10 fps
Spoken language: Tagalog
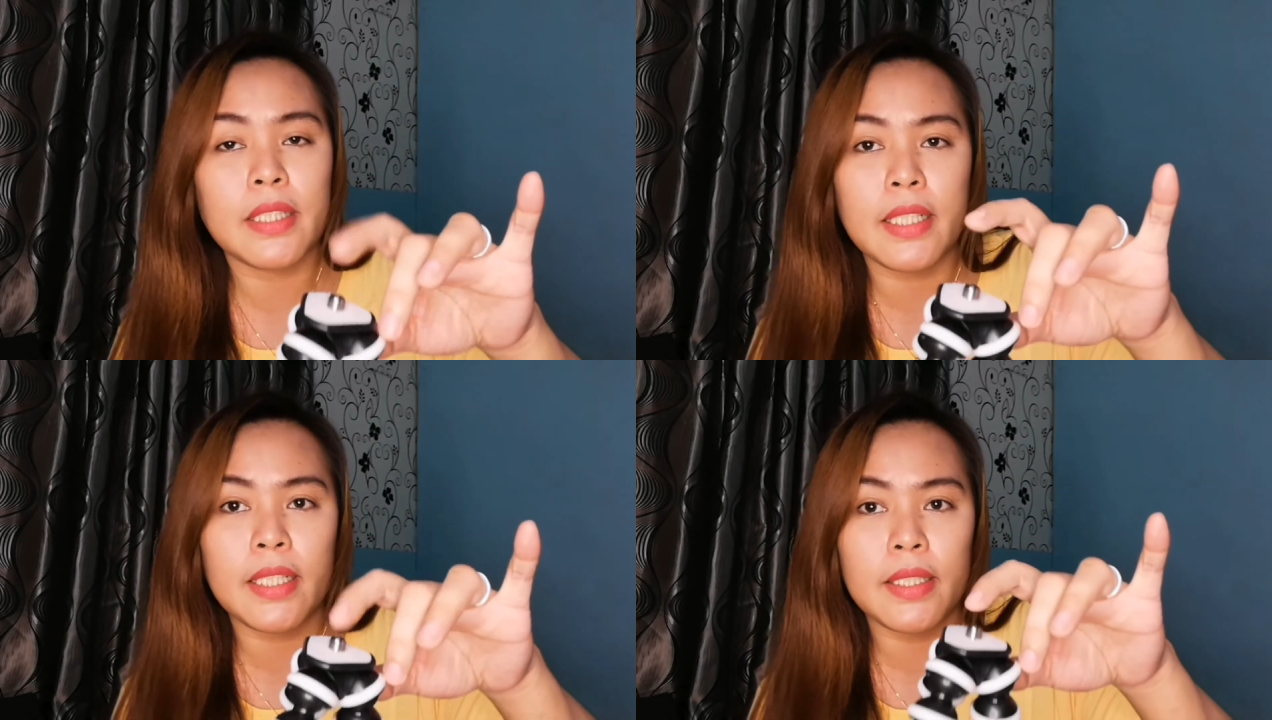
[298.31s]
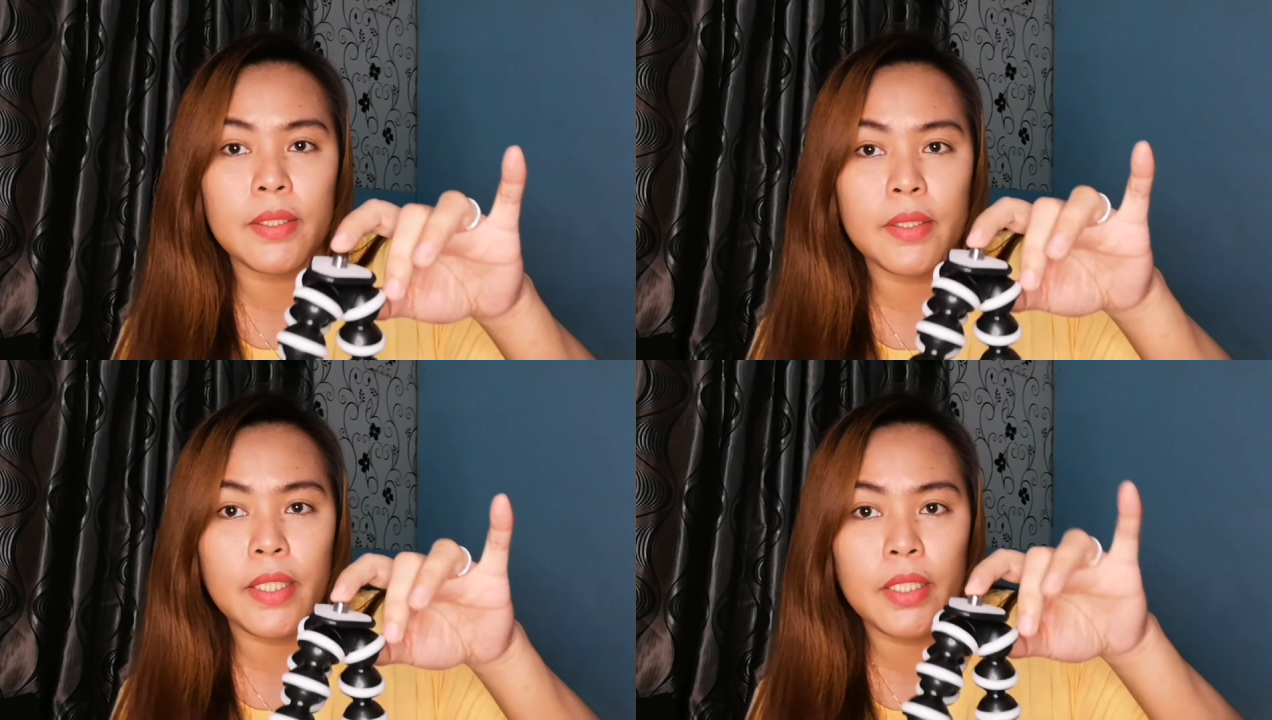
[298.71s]
na
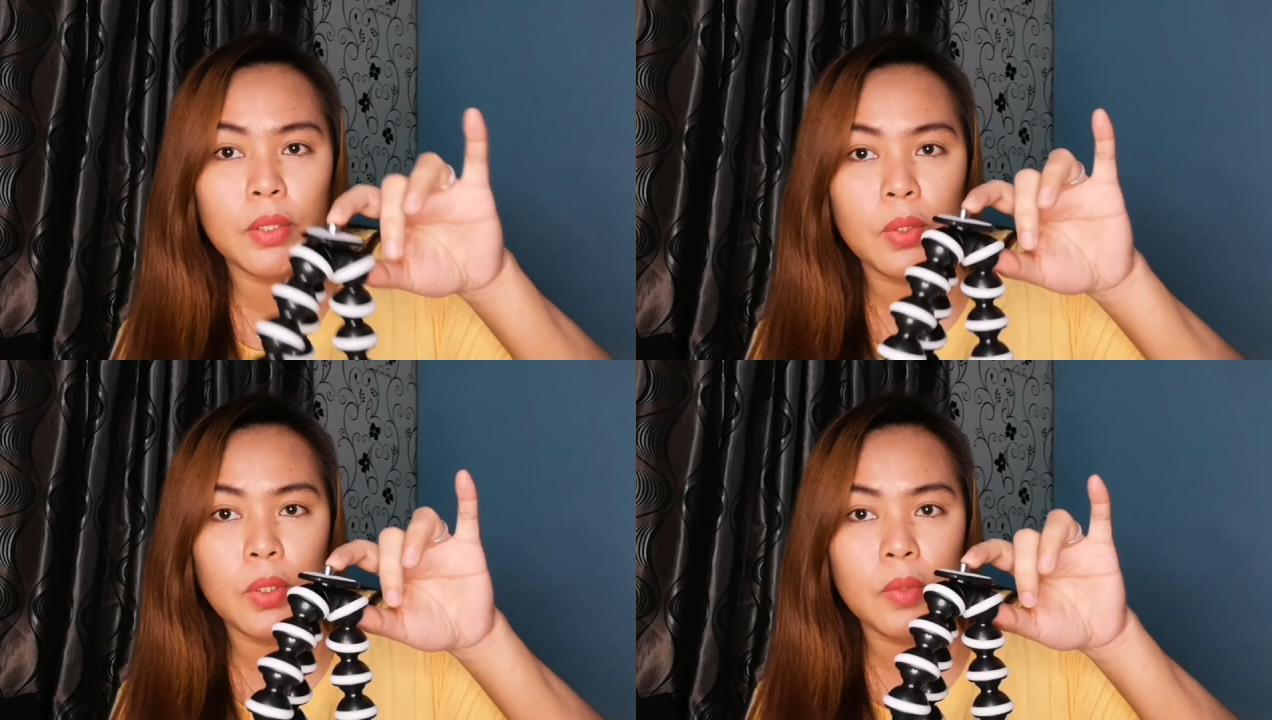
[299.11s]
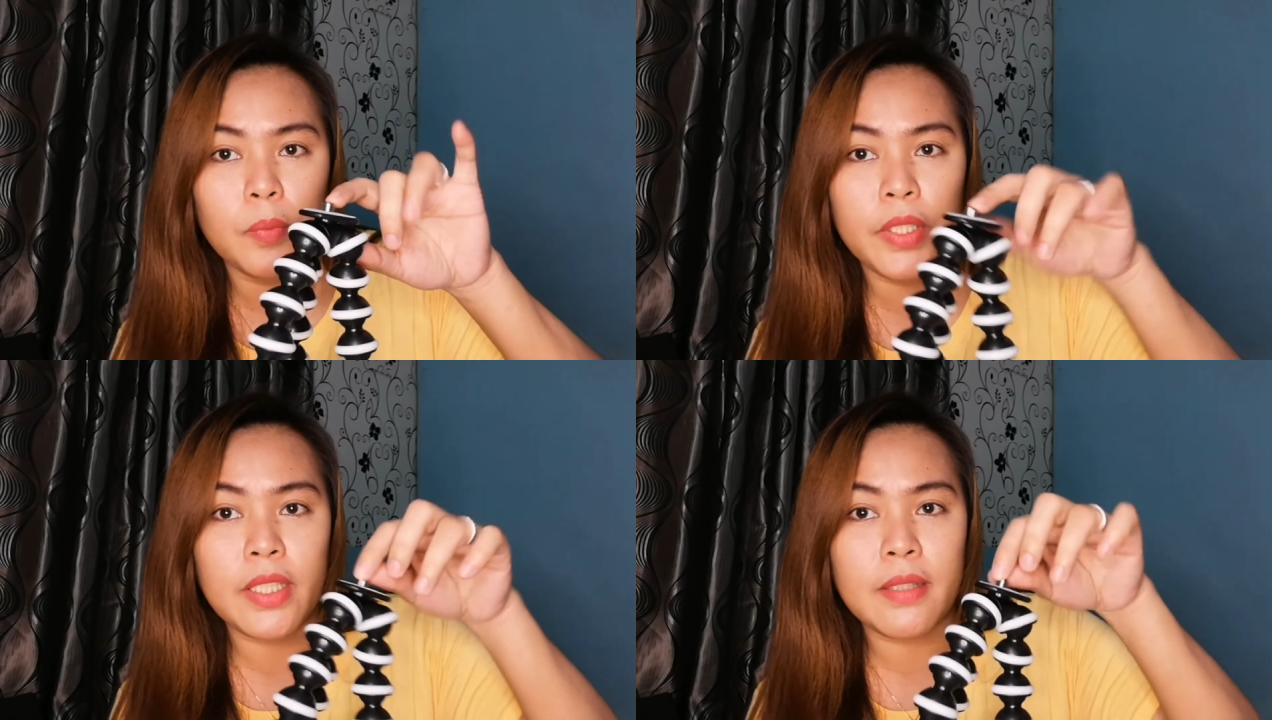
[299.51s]
ito,
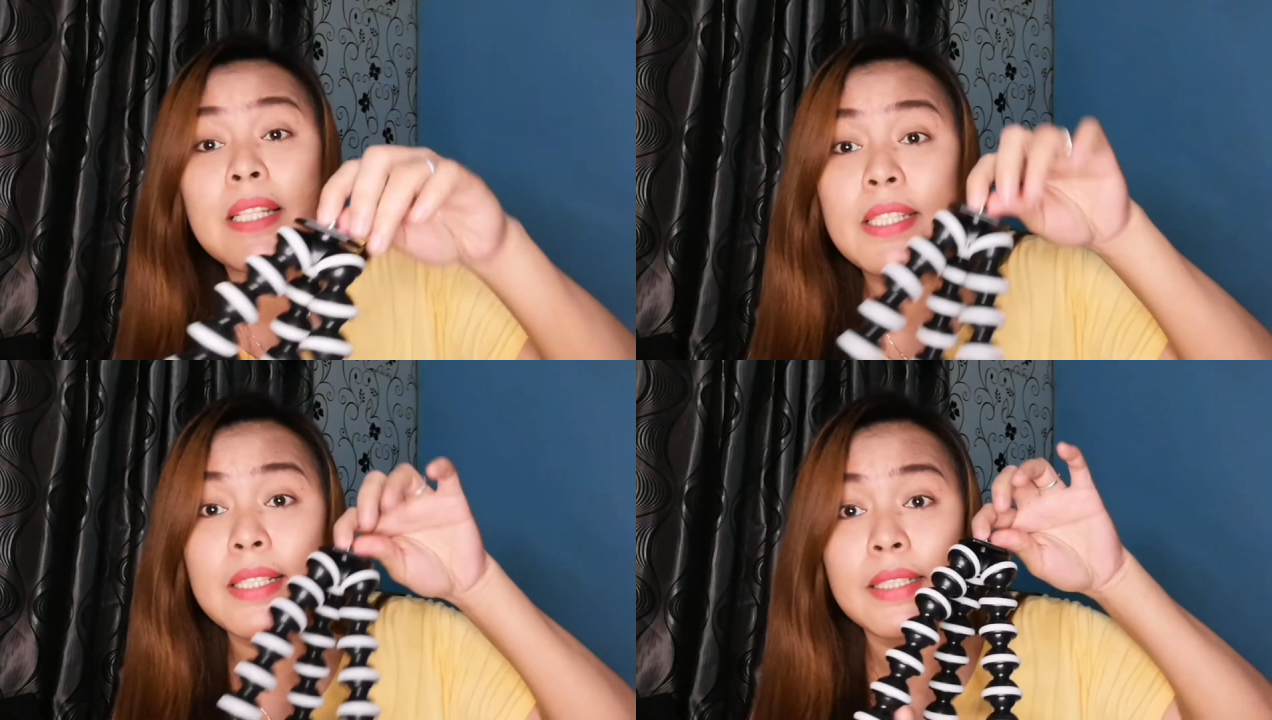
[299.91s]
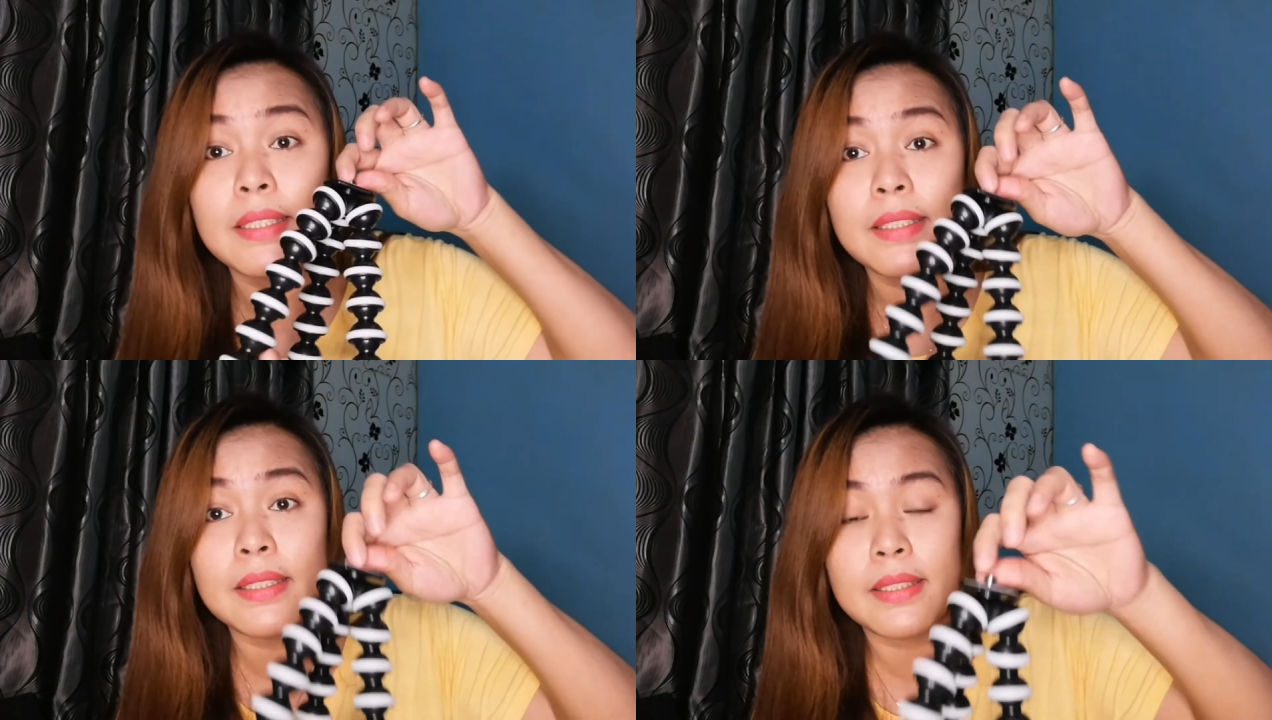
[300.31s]
pwede pala
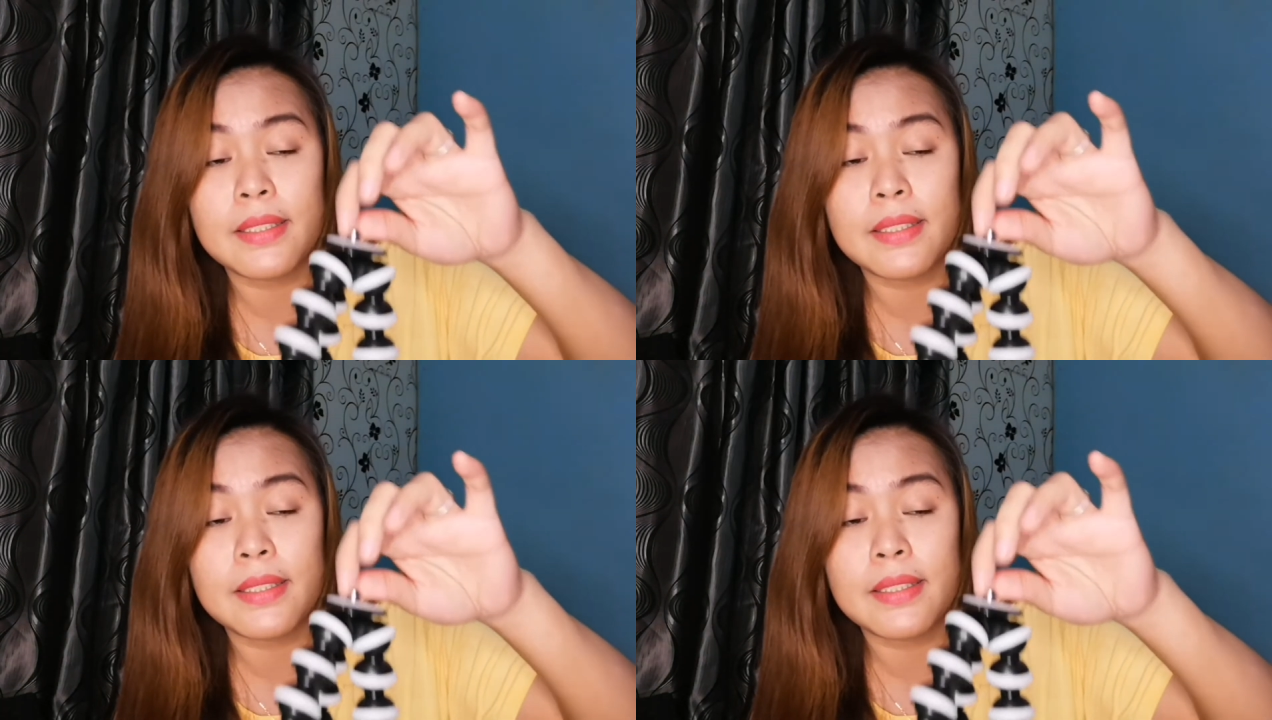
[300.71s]
siyang